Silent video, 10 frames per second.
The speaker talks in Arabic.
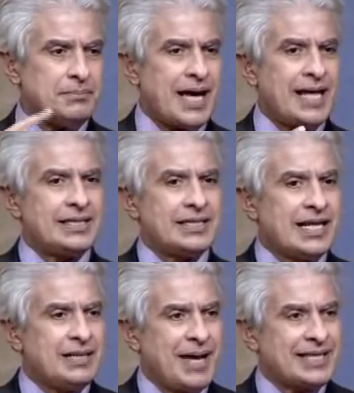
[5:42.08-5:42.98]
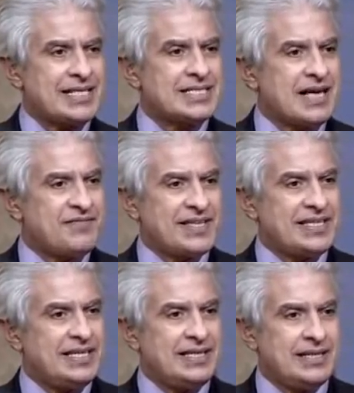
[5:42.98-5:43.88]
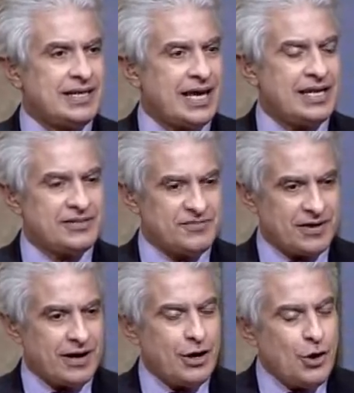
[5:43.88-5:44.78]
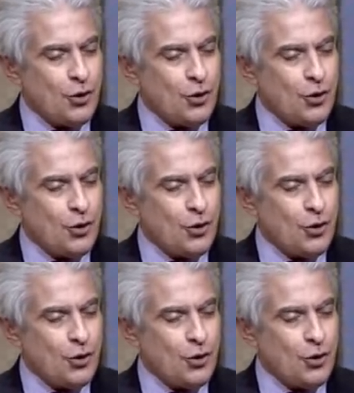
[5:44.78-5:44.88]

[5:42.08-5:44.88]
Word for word: هتتكلم هتنزع فتيل اي انفجار هي